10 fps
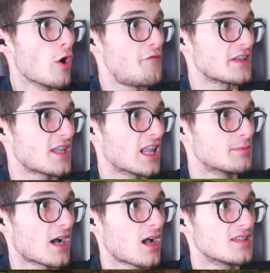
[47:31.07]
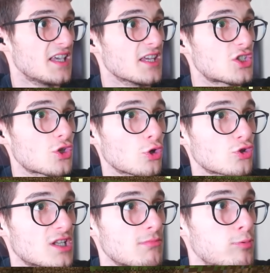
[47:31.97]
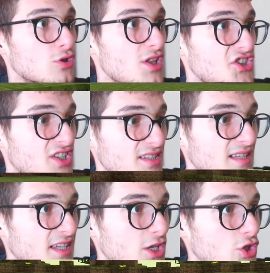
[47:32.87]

o efekt geldi bir dakika. Zehir çıkıyor dostlarım. Bu blokların içlerinden zehir